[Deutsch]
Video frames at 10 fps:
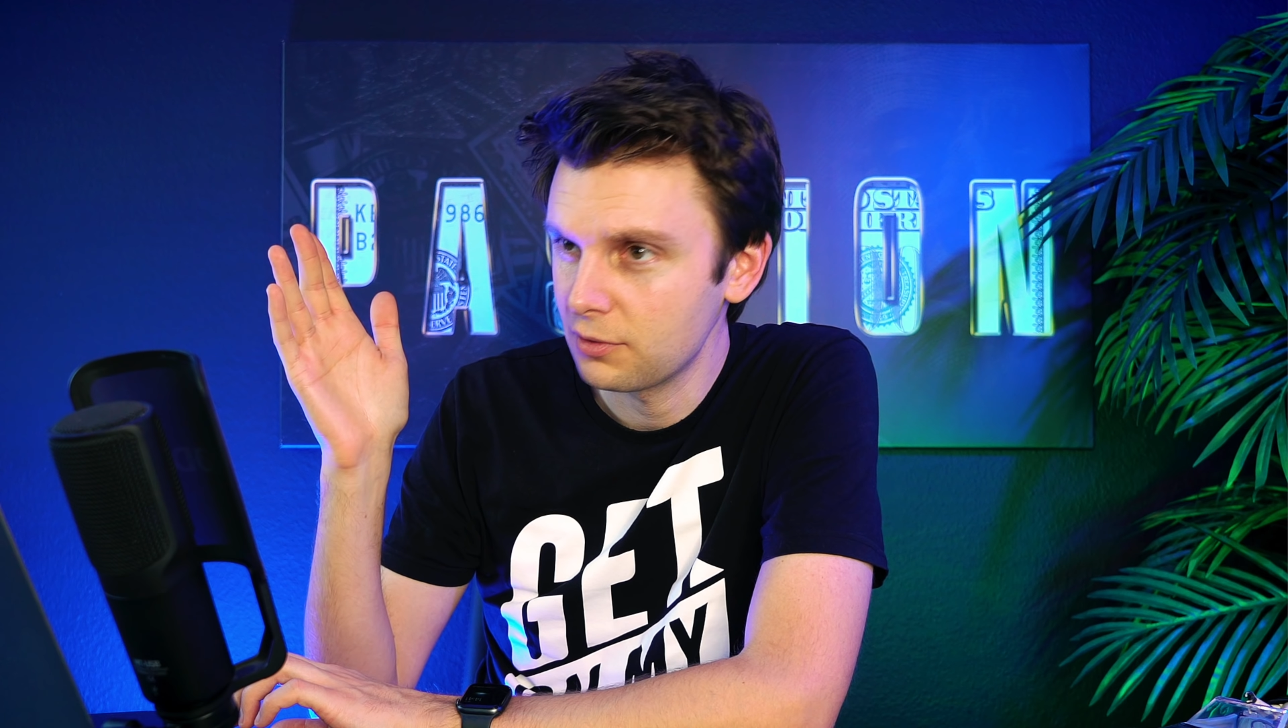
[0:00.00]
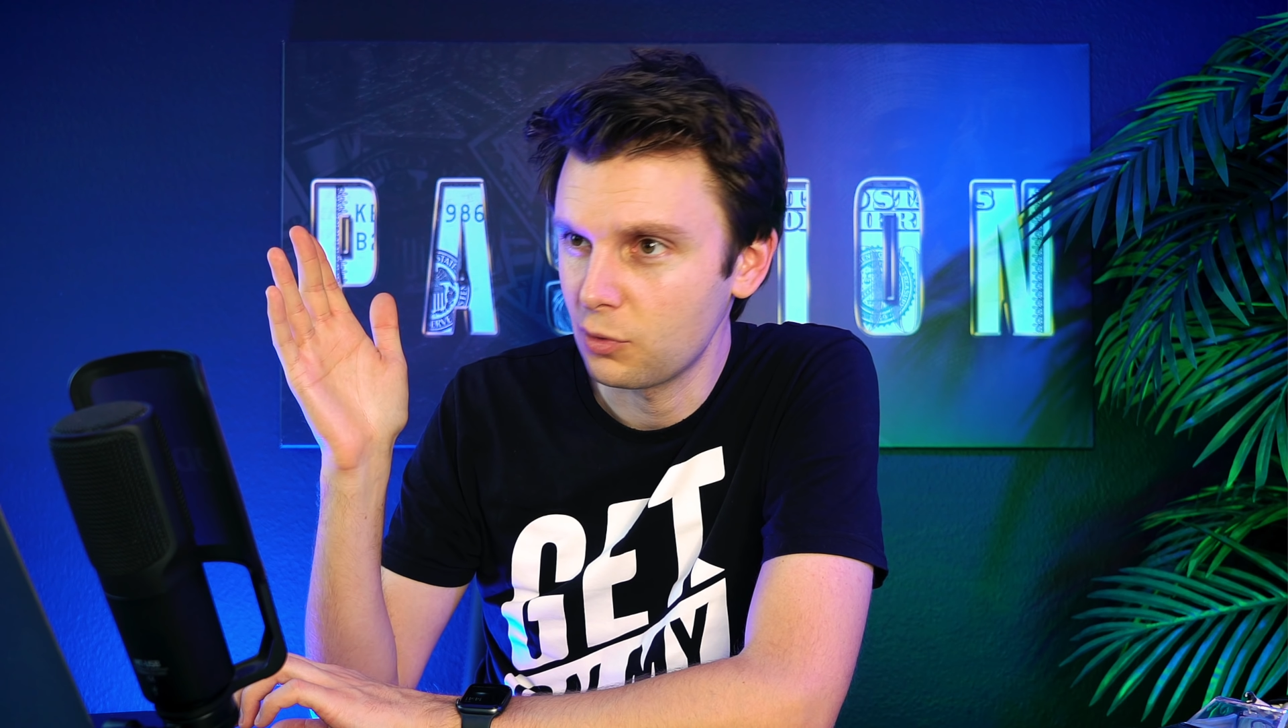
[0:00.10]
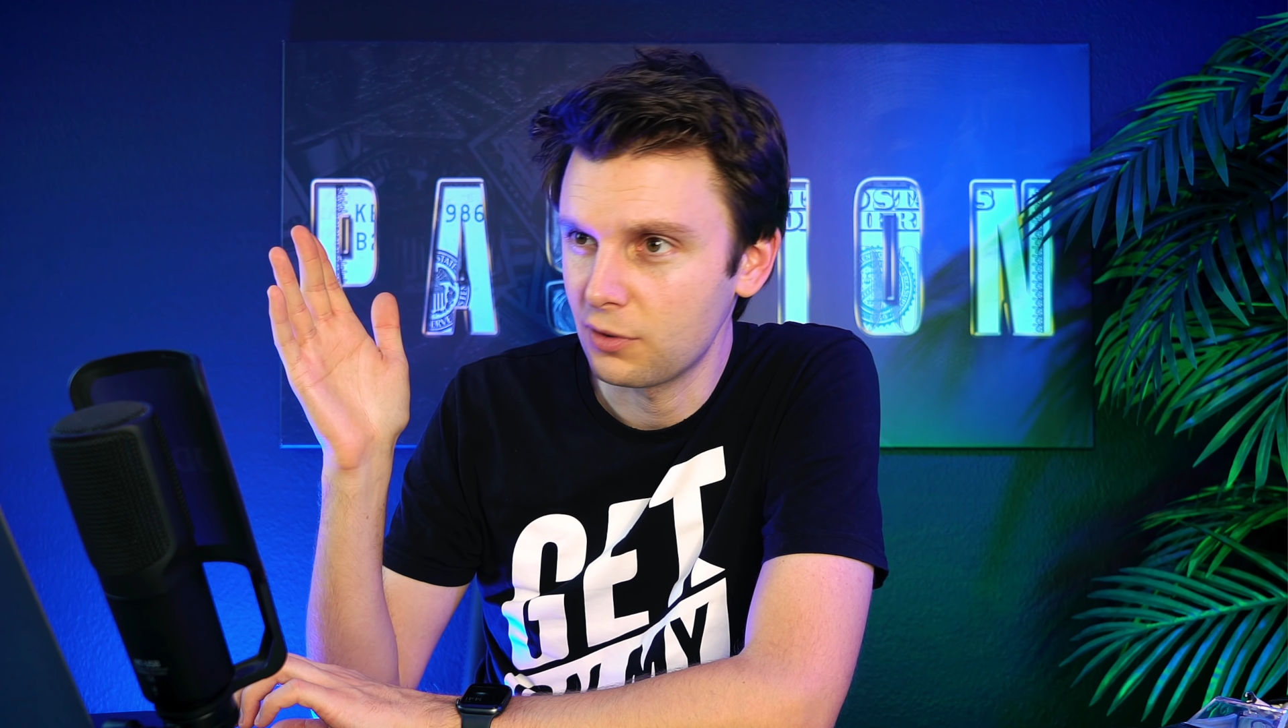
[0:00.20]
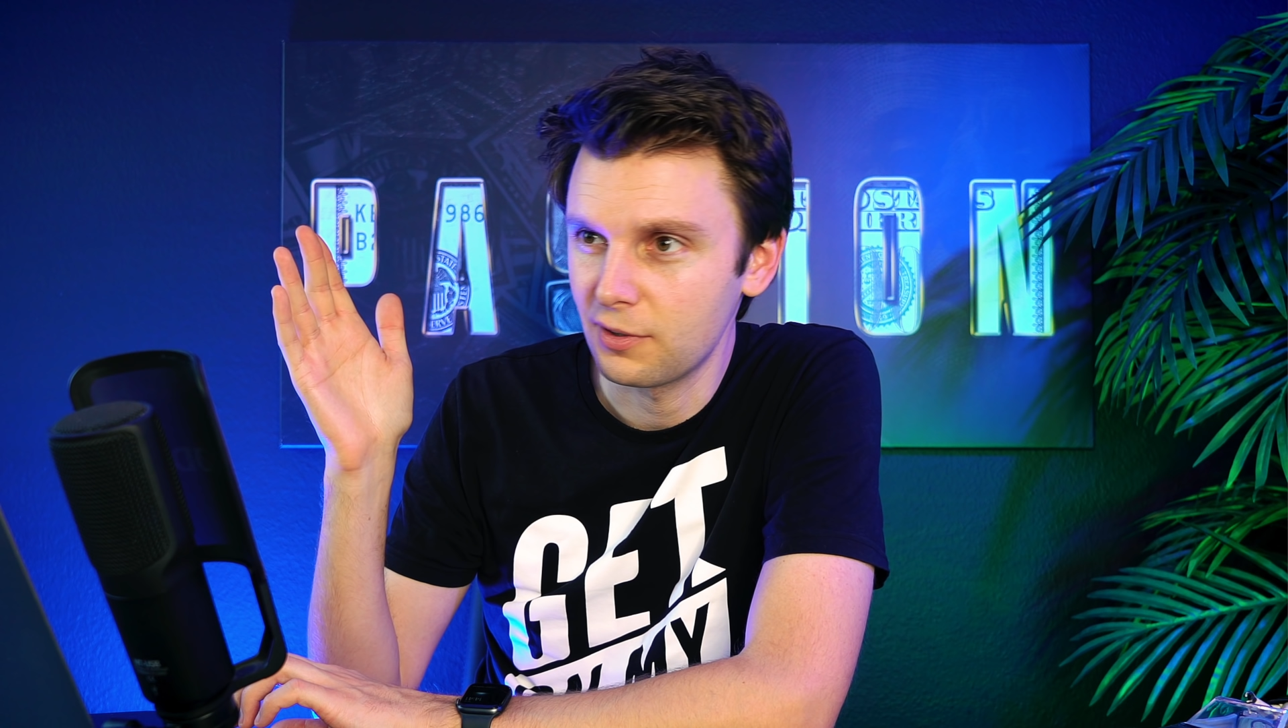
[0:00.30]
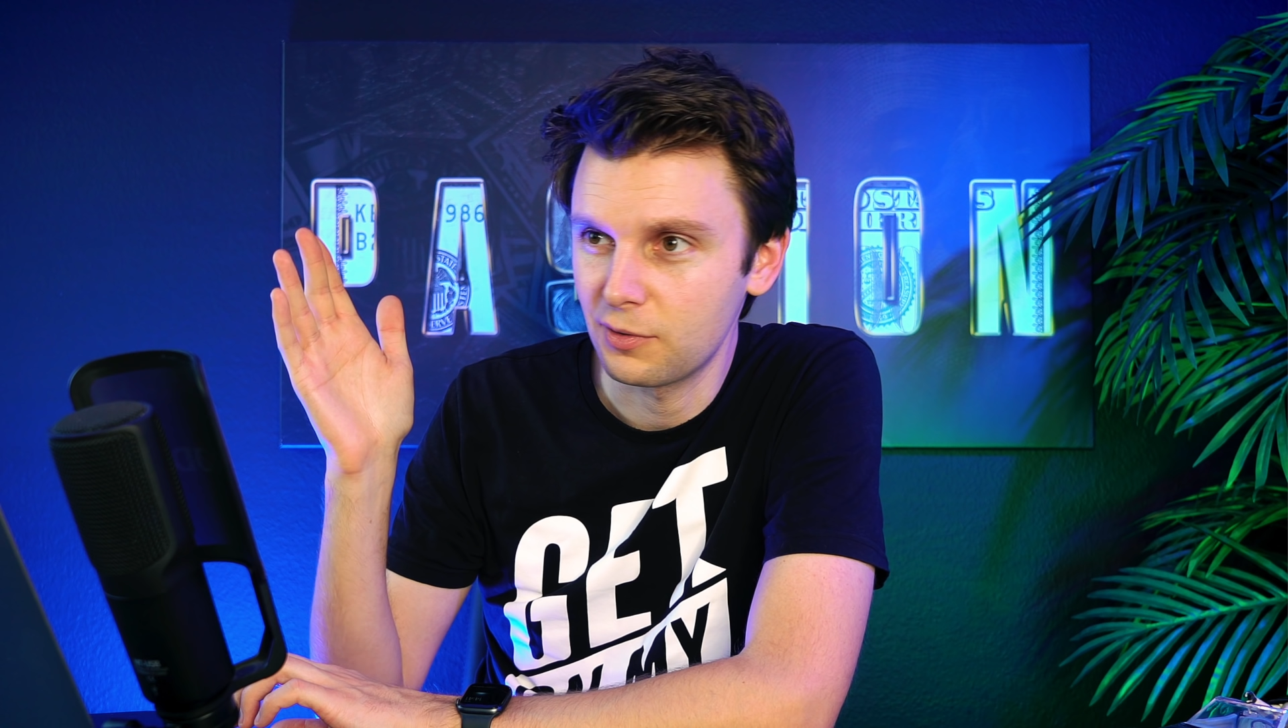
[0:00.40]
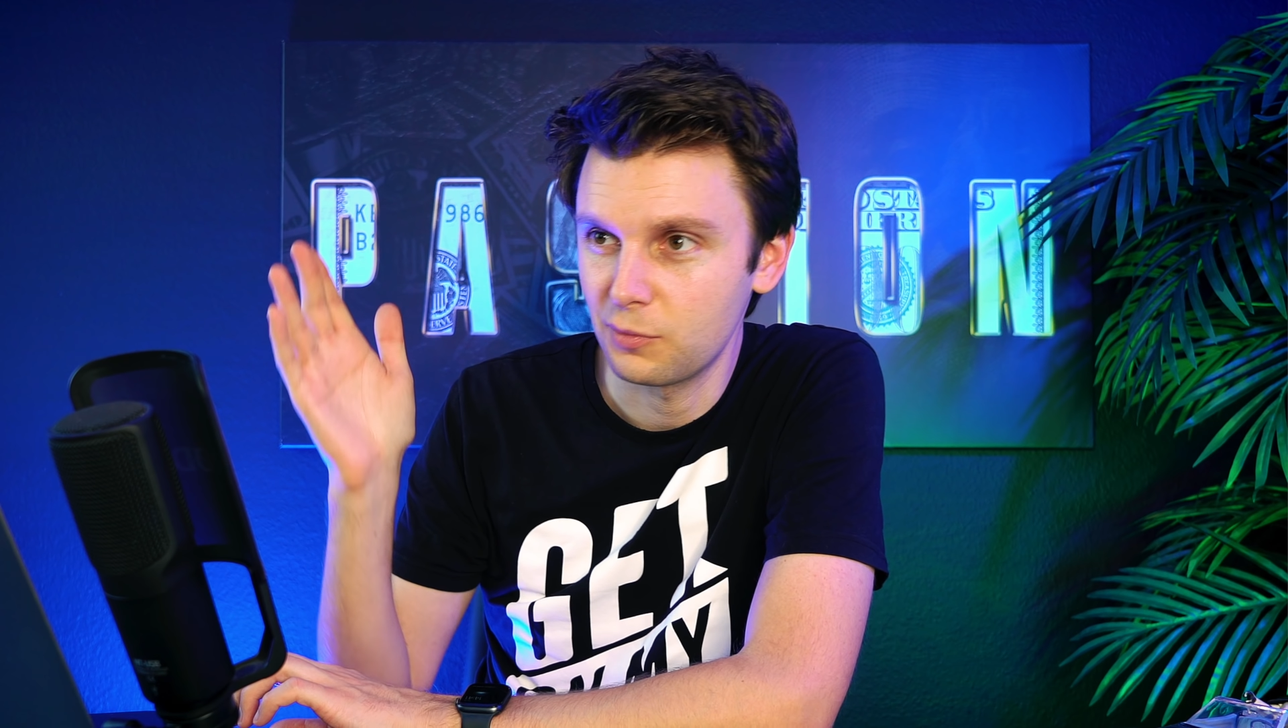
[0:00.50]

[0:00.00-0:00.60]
das hört sich jetzt